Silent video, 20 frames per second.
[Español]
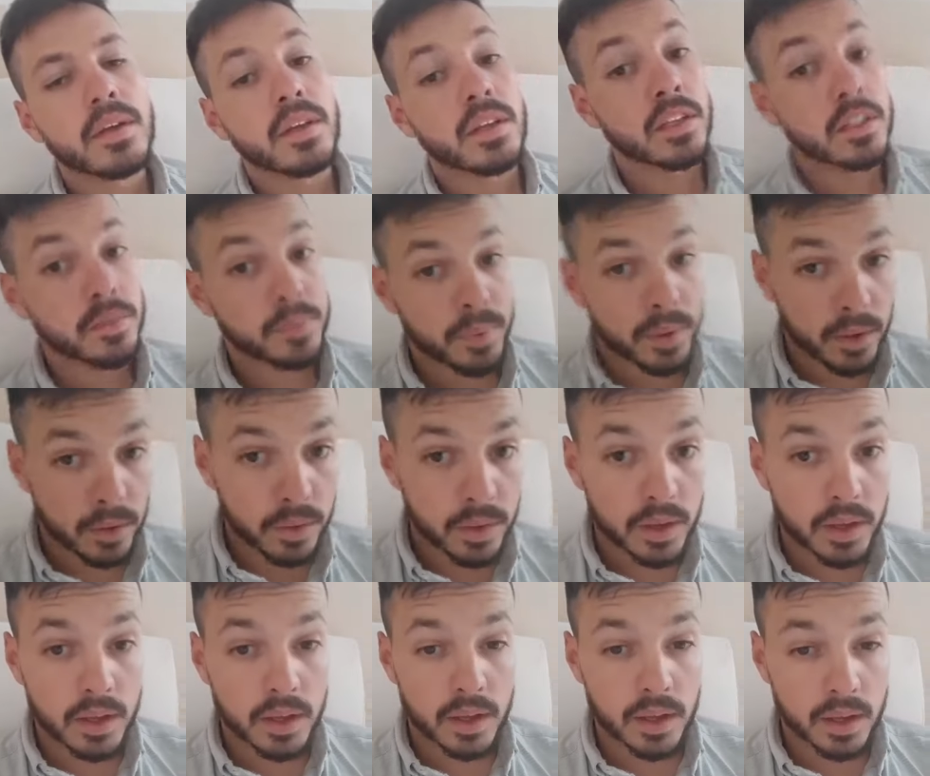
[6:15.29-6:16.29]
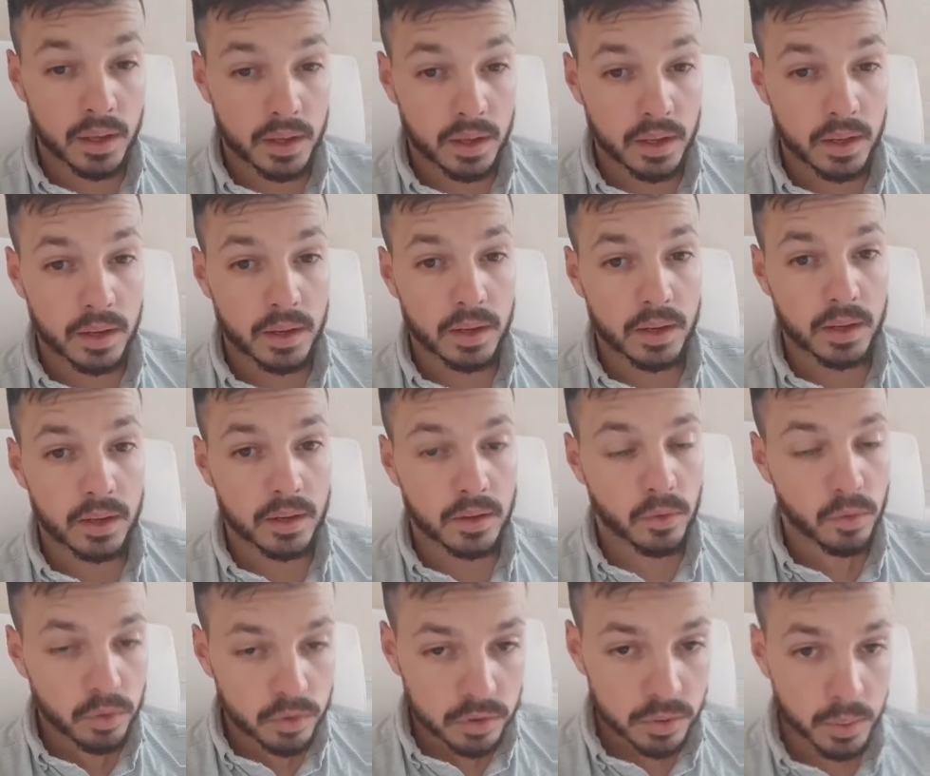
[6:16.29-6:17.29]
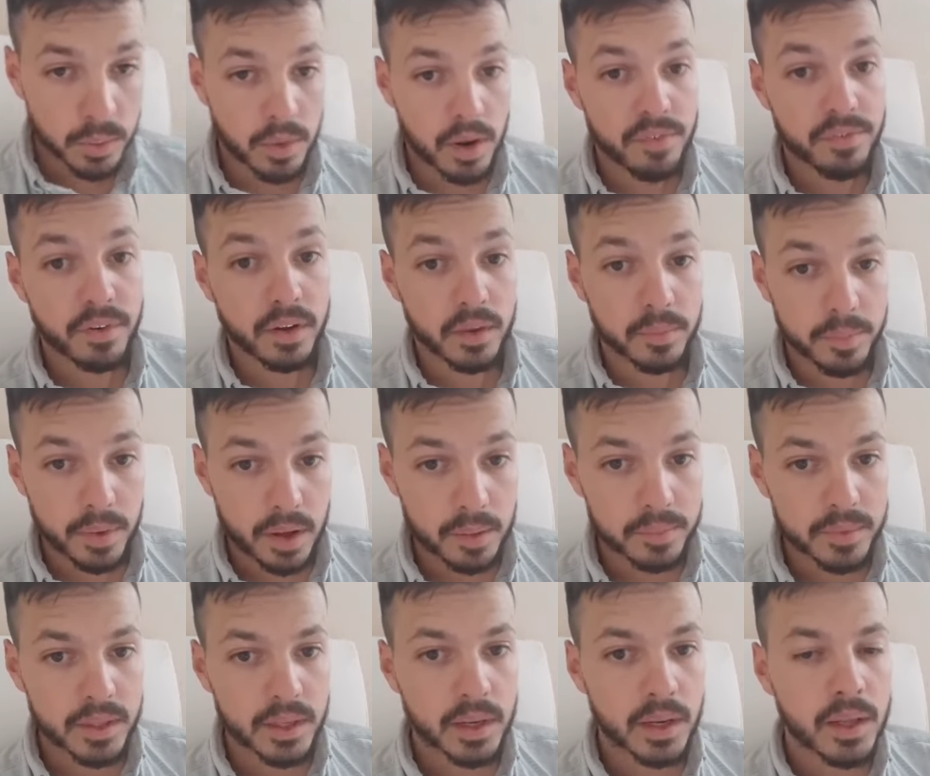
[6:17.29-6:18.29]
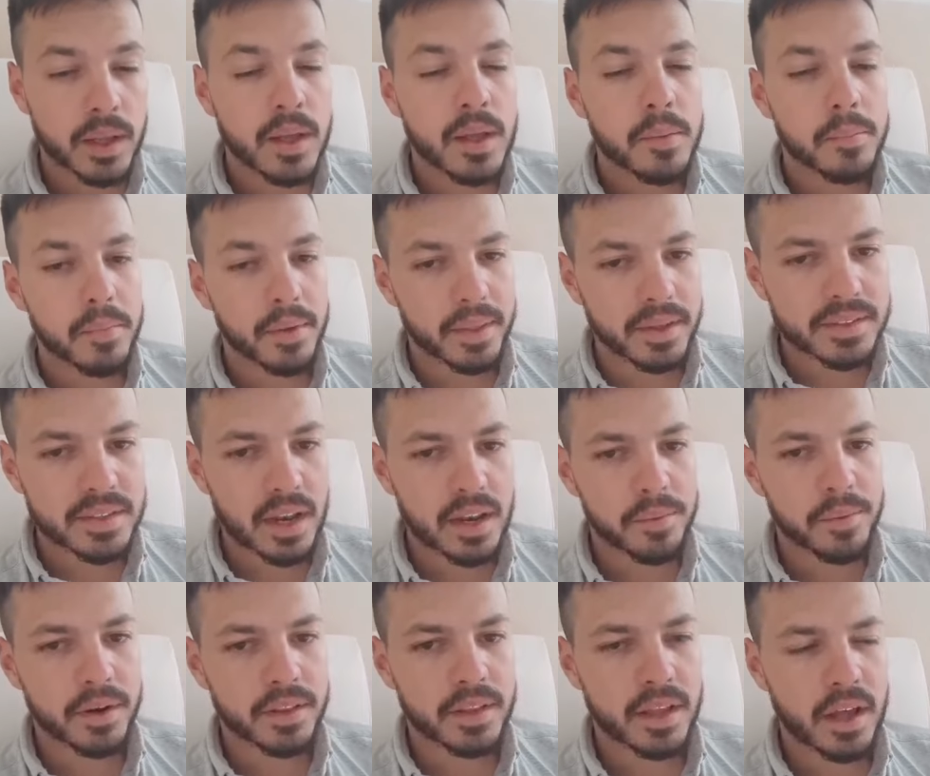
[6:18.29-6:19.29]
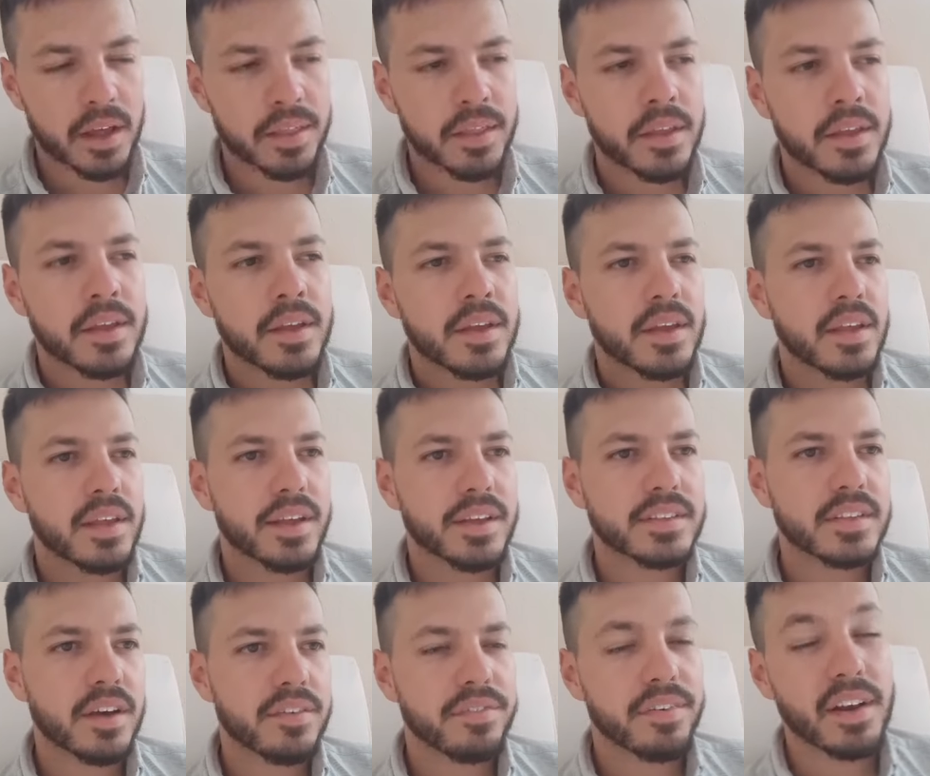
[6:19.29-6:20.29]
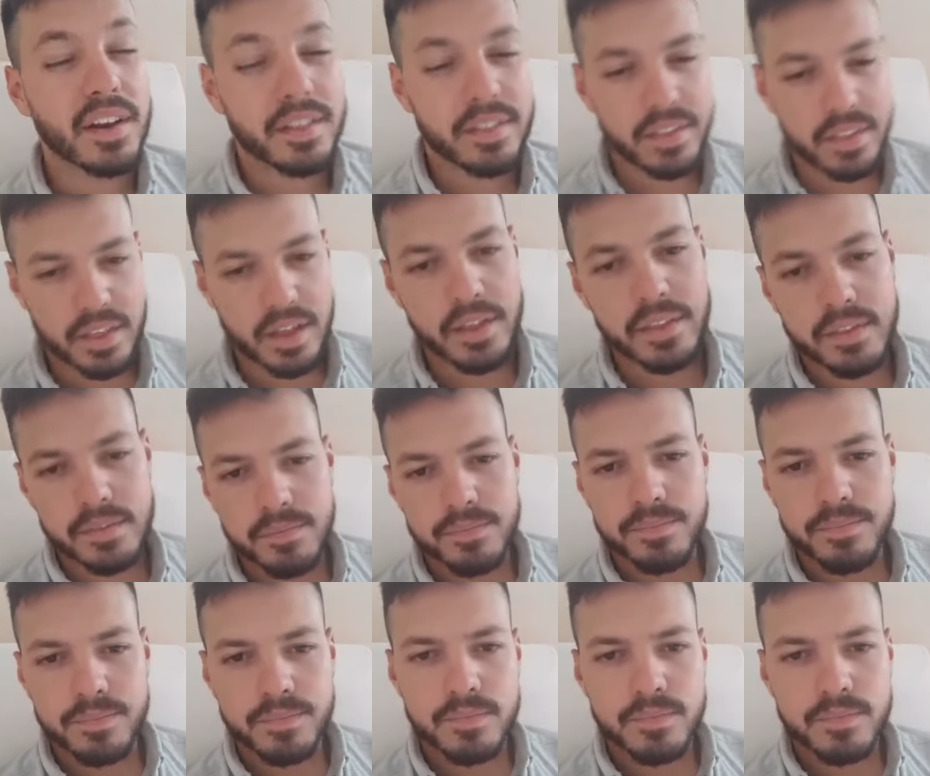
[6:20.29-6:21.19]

y espero que el curso Rafael Palmdale me dé esa libertad y esa felicidad